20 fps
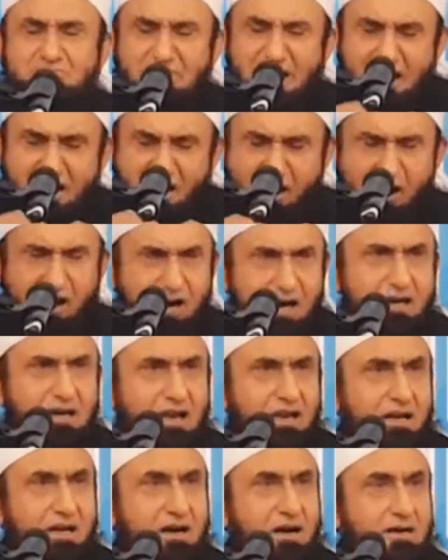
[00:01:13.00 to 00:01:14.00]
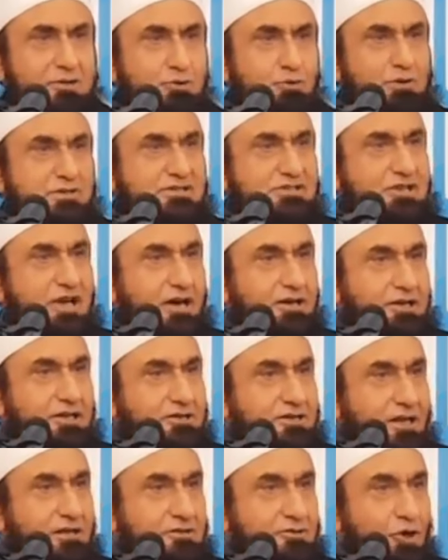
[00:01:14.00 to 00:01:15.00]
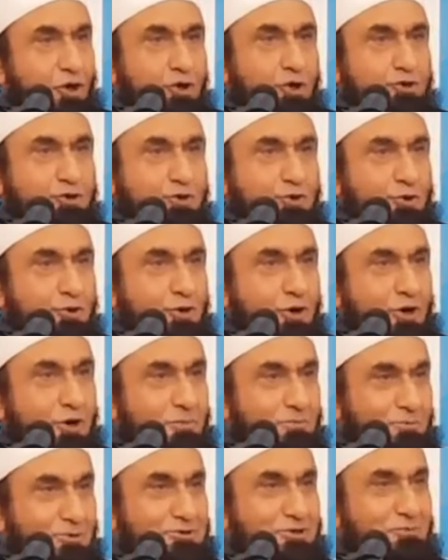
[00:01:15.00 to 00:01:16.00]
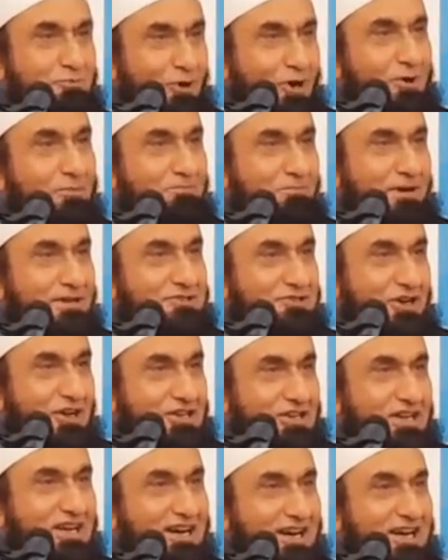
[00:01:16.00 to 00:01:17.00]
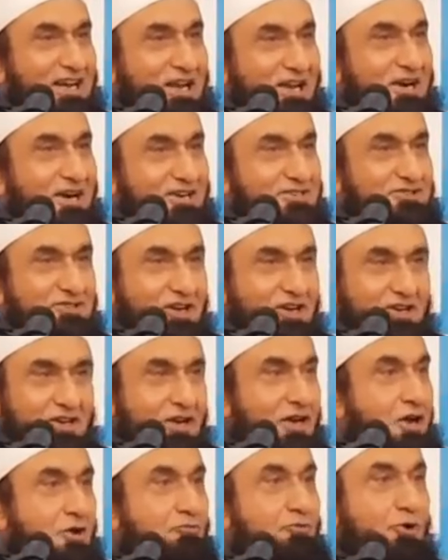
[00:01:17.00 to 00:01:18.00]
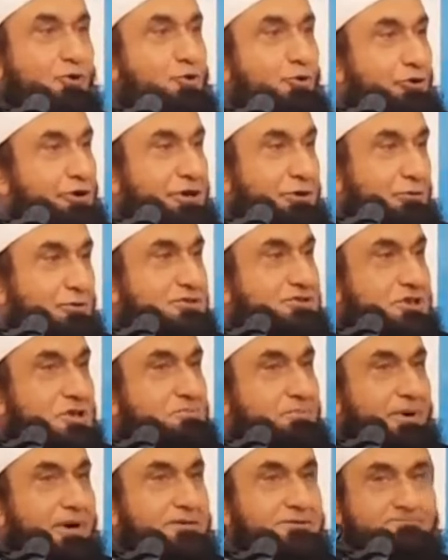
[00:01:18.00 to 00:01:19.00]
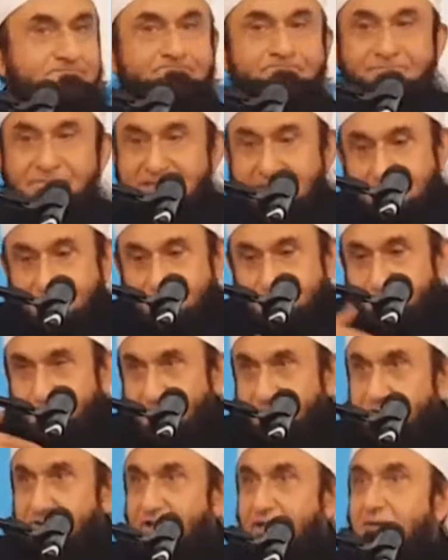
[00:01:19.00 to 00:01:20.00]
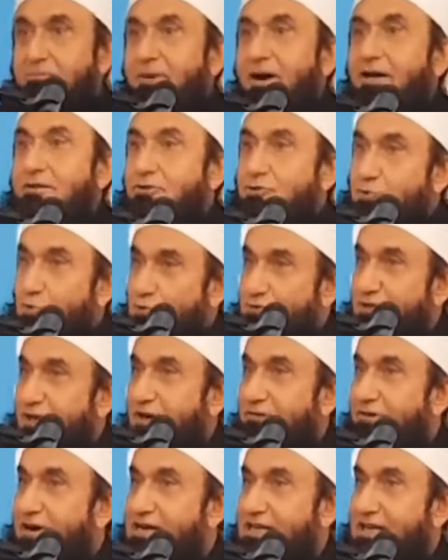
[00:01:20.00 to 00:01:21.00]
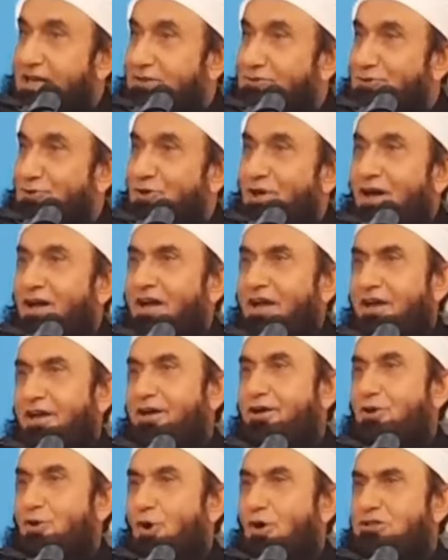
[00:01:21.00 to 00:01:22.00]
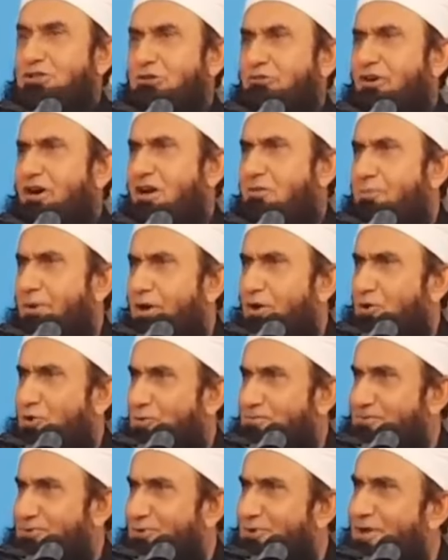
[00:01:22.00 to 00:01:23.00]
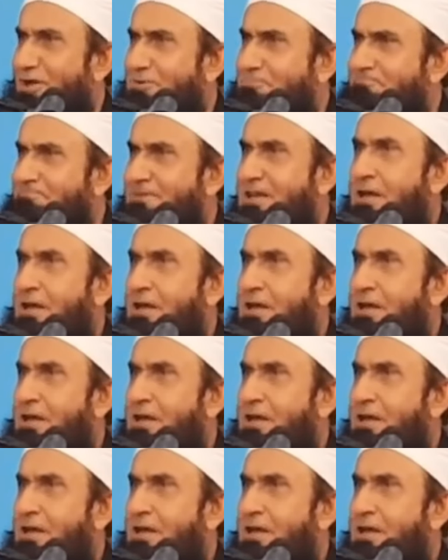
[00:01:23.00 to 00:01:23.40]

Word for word: मैं आग लगा दूँ इस सारी धन दौलत को मुझे मोहब्बत चाहिए अखलाक चाहिए वो कोई नहीं उसके पास चंद दिन बाद दूसरा वाक़ सुना एक नौजवान बड़ा खूबसूरत